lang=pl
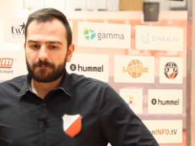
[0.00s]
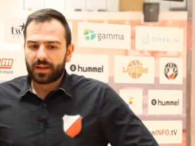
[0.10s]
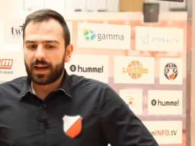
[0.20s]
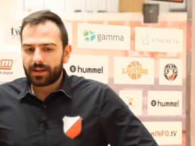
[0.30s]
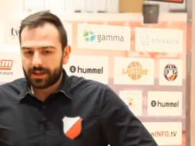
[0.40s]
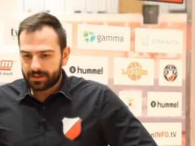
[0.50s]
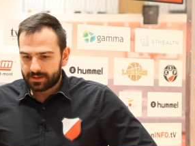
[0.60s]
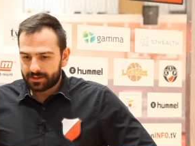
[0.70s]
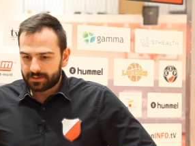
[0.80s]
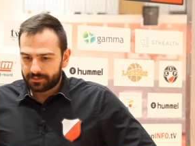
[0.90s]
ale
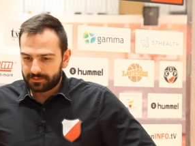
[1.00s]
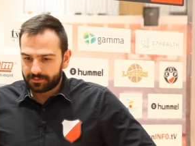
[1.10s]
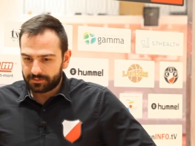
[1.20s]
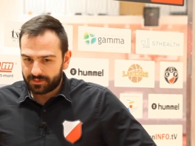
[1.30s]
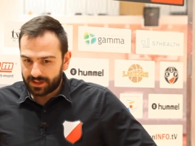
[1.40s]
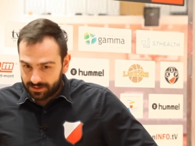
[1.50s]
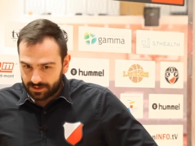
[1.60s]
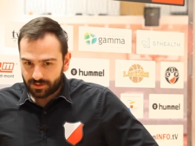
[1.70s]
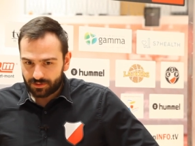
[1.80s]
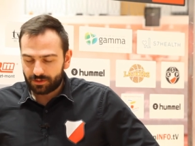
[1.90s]
dla tych
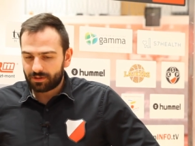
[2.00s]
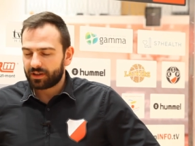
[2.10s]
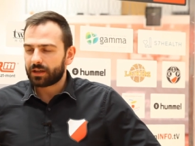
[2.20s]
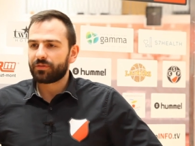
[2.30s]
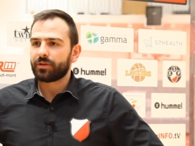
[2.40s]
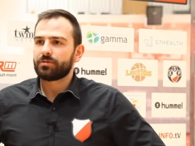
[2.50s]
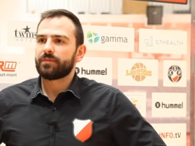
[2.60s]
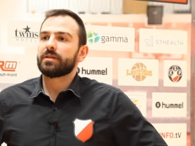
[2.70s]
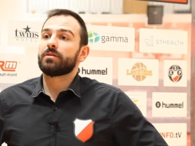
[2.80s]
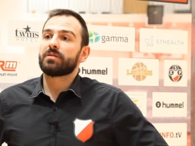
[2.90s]
dziewczyn, które grały w
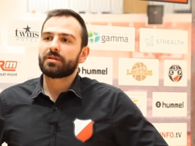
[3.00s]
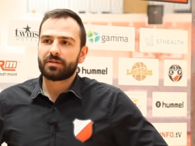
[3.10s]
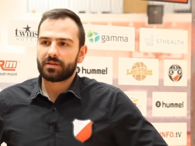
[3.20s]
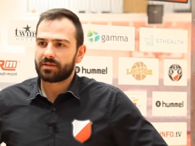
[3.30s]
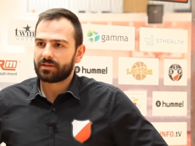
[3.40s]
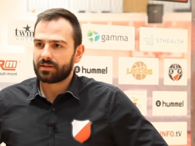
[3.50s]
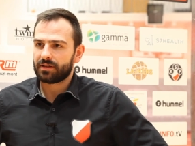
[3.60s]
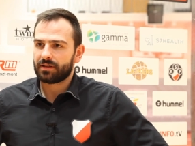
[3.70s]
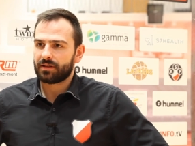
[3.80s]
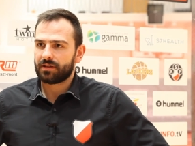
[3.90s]
końcówce, to też jest
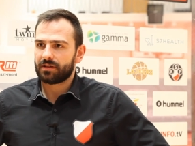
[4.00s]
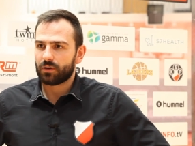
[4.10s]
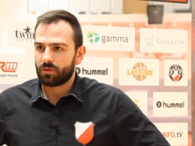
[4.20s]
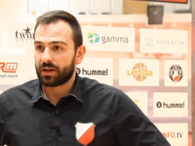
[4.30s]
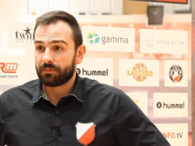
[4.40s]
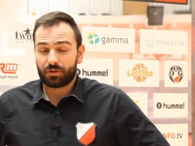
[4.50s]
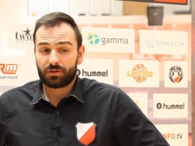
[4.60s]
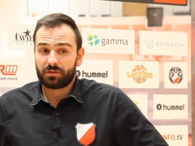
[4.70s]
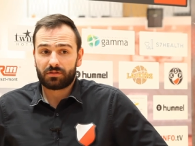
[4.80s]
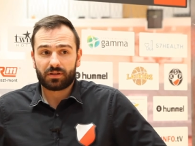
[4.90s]
y, nauka, bo
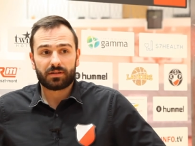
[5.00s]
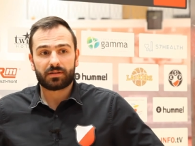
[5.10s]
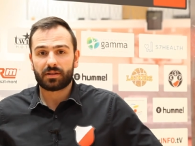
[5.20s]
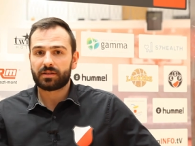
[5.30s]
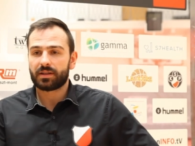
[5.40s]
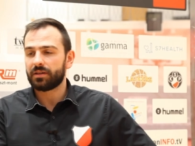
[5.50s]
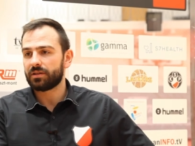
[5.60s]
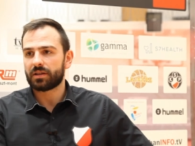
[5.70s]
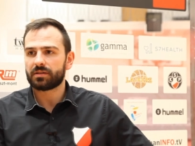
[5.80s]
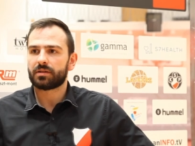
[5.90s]
to, to, jest, to jest dla nich
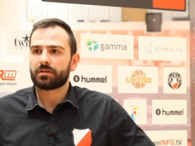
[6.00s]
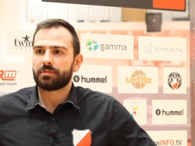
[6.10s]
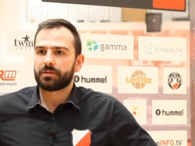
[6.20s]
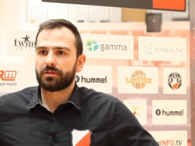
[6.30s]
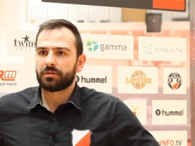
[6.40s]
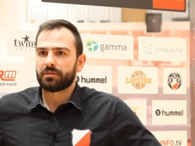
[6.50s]
szansa, żeby